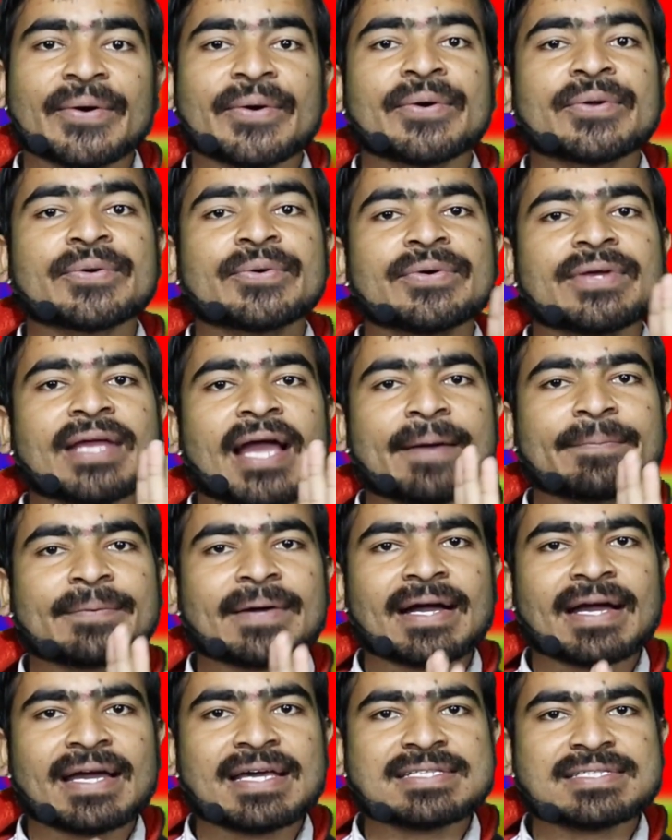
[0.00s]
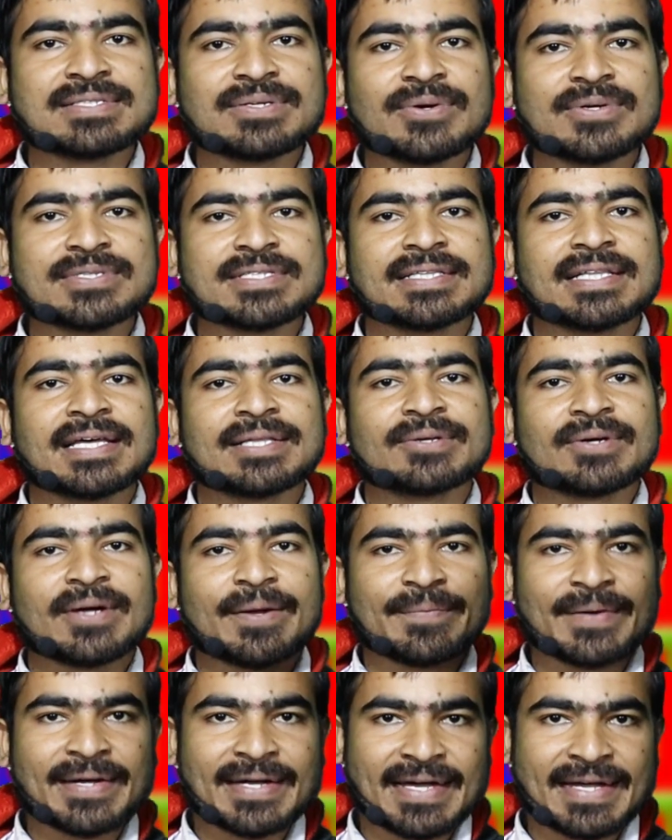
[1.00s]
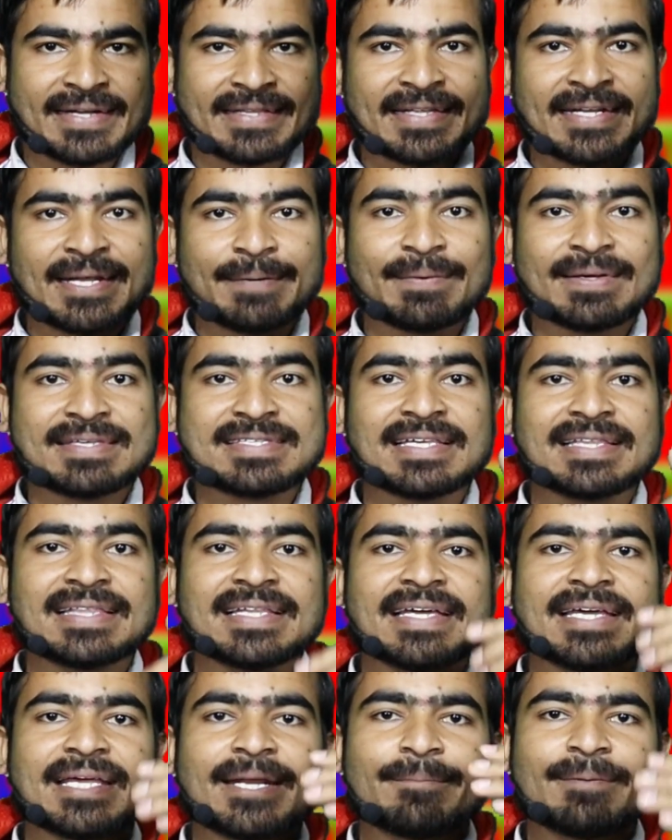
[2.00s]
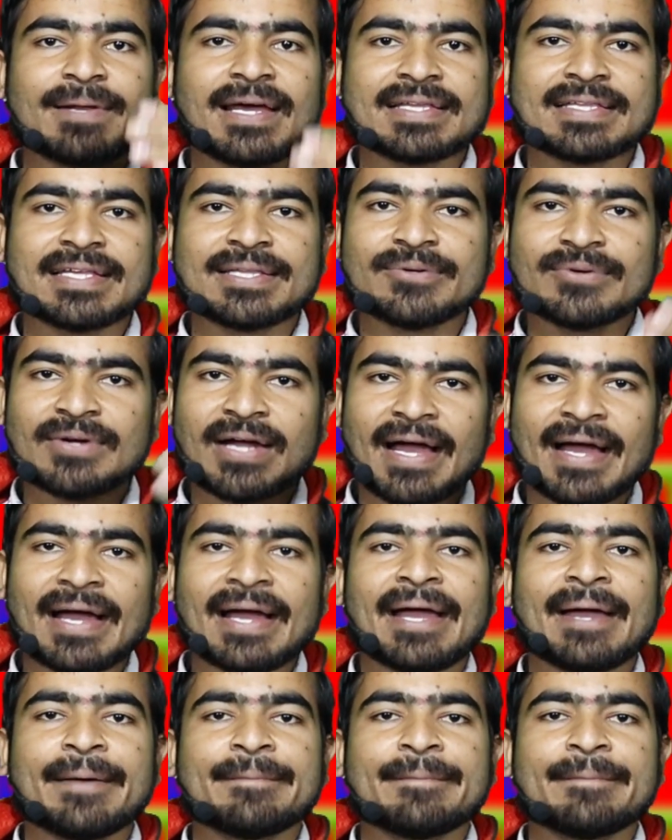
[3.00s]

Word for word: और कोई आपका गाइज क्वेश्चन है तो कमेंट कर देना मैं जल्दी ही रिप्लाई दे दूंगा